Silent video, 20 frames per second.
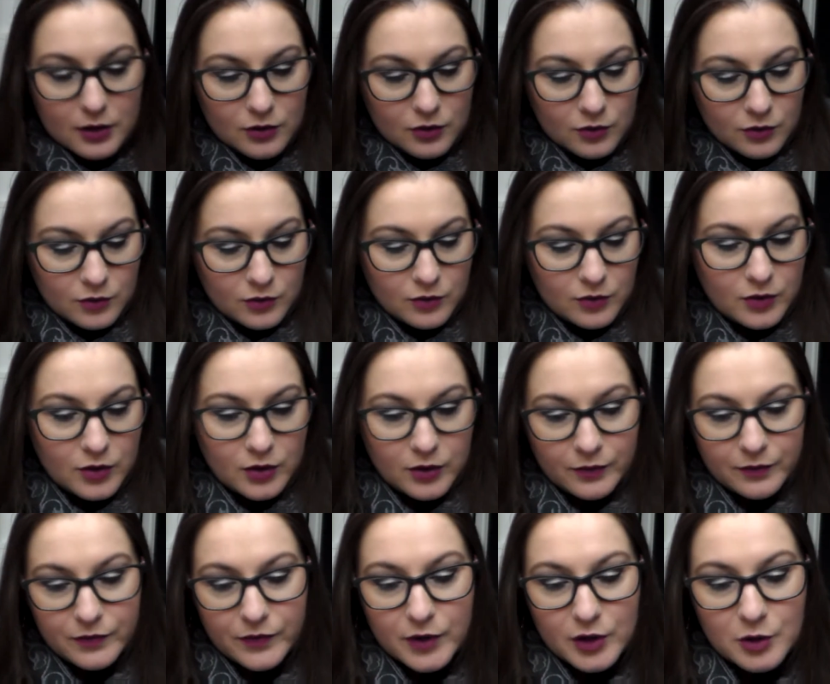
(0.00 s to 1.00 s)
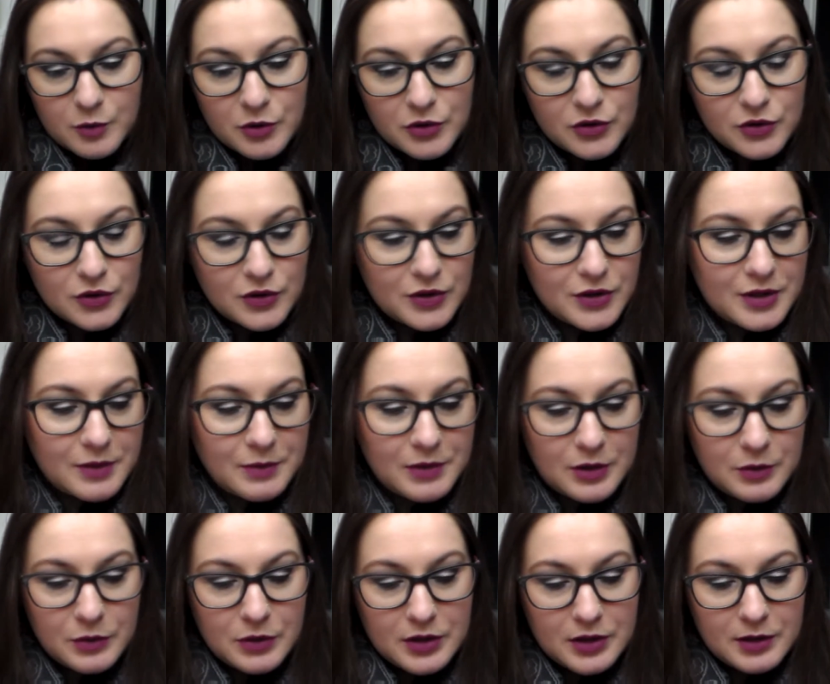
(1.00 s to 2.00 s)
Donc je pense que c'est
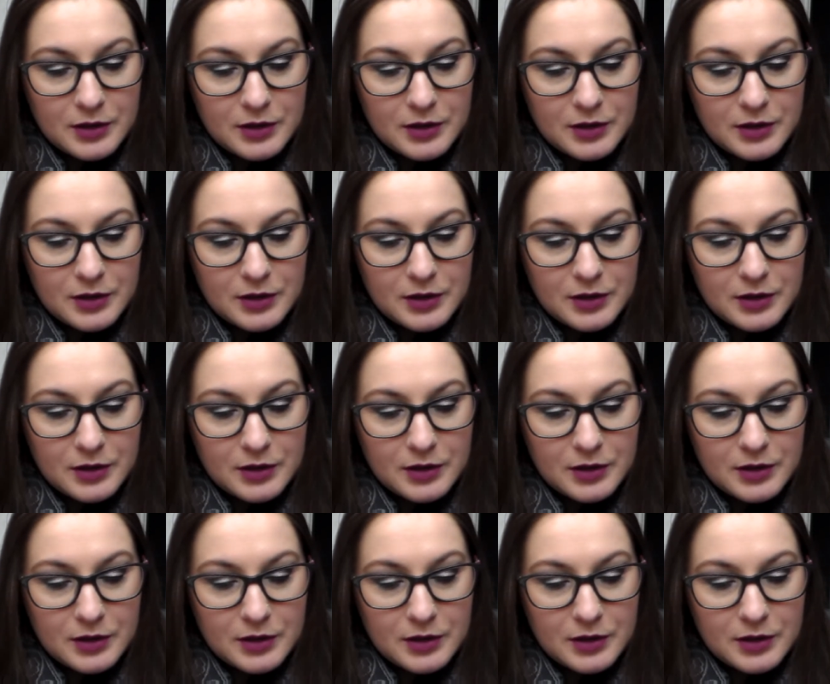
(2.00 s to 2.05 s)
peut-être